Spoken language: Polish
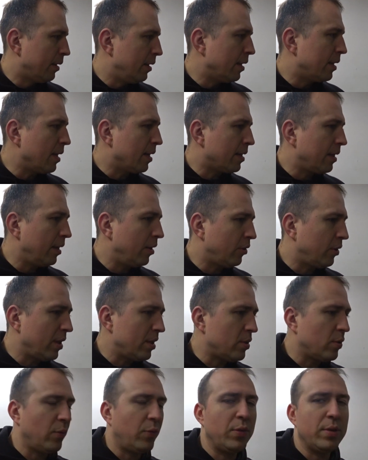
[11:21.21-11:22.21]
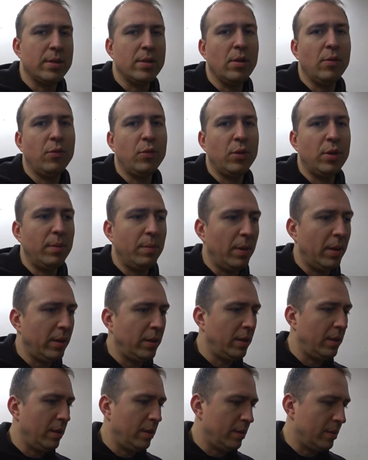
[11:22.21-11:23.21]
kilka kajatesów i znowu
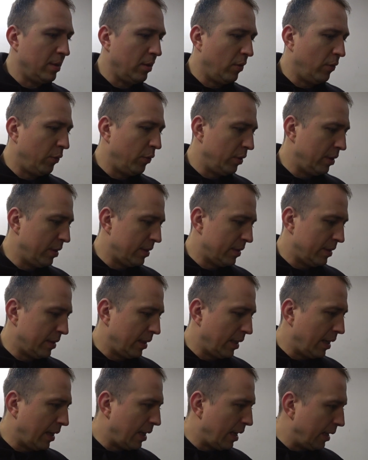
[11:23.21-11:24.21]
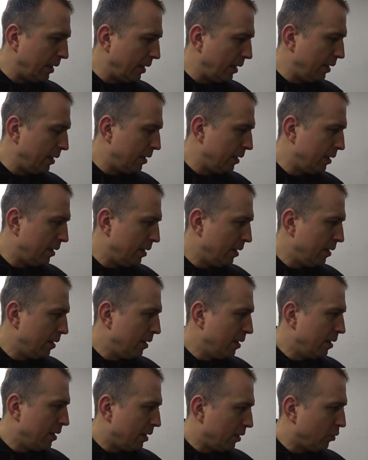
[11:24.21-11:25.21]
dymieni, i znowu jest zajechany.
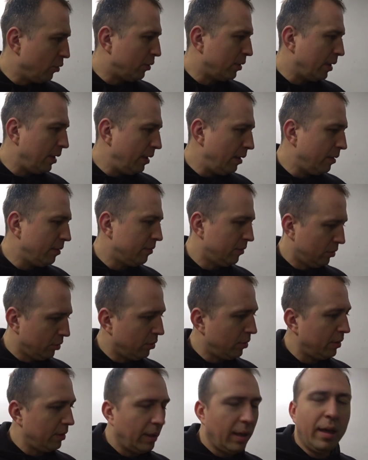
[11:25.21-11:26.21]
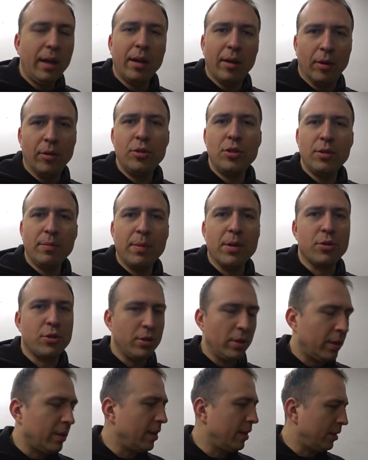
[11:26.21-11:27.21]
Tutaj, kurde, chodzi
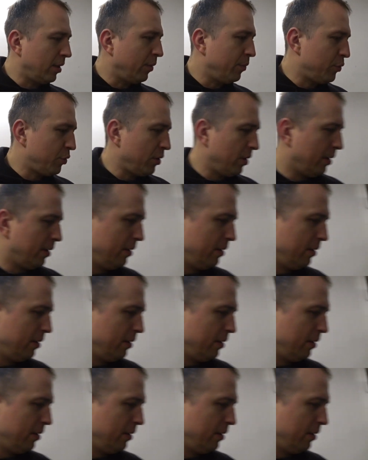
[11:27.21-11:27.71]
maszynka dobrze.